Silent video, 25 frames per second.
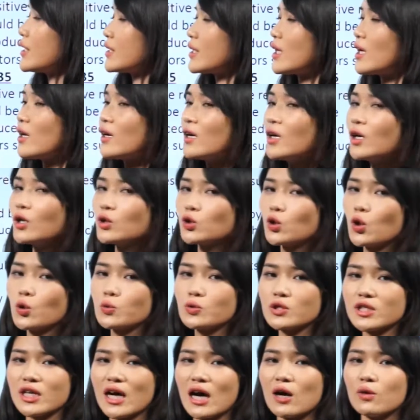里呢？
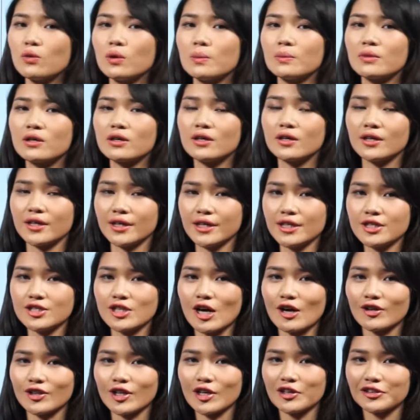通常我们可以
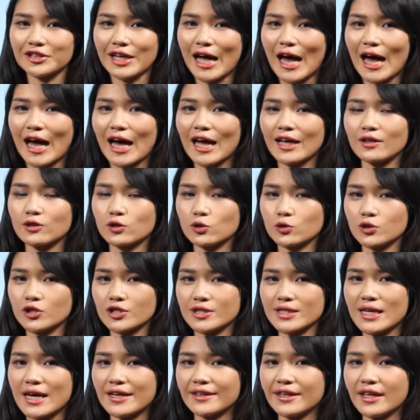找到答案，就
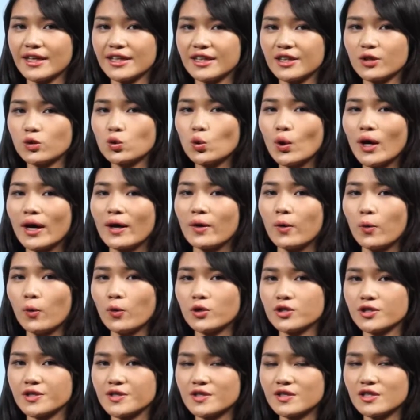是在那一段，
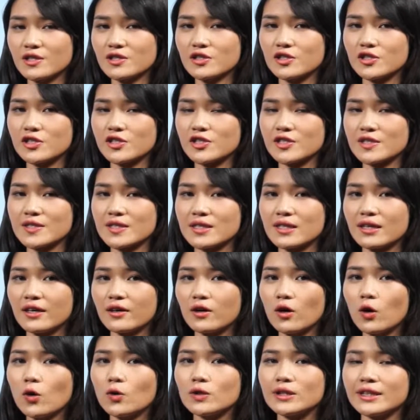或者甚至是
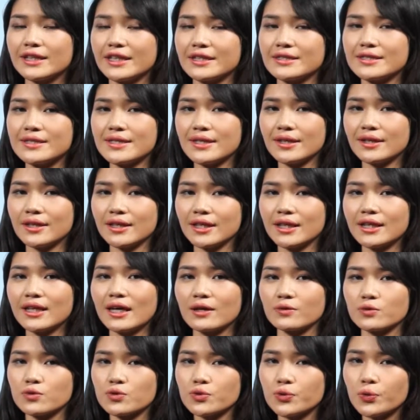前后连接的一
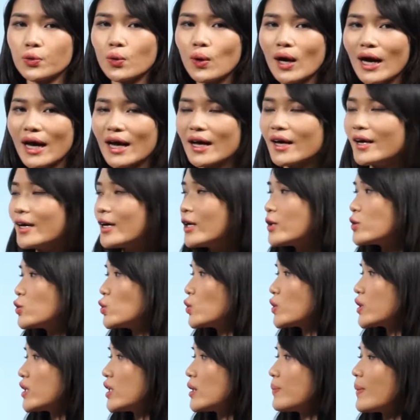两句话，
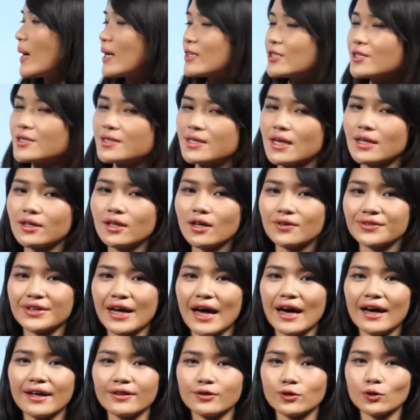就可以把这三道
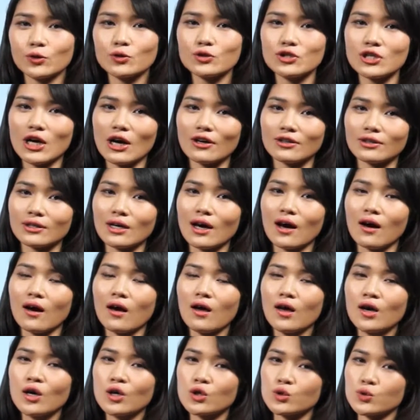答案都找到，
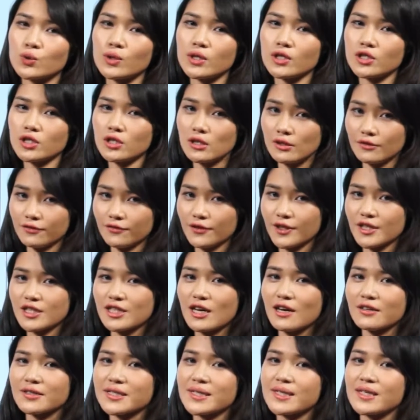所以是非
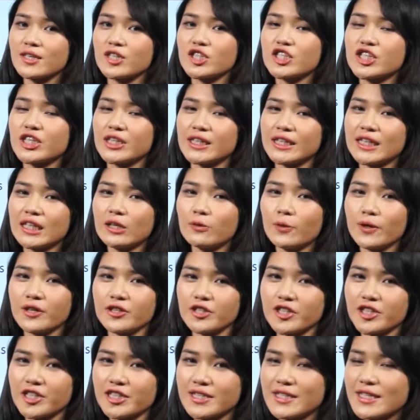常节省定位
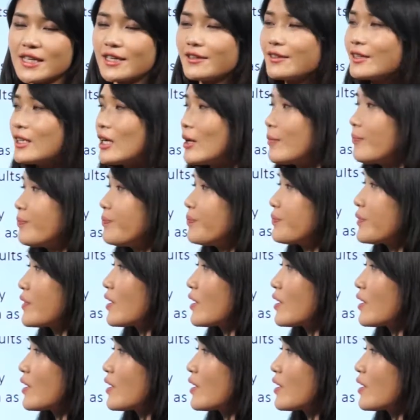时间的。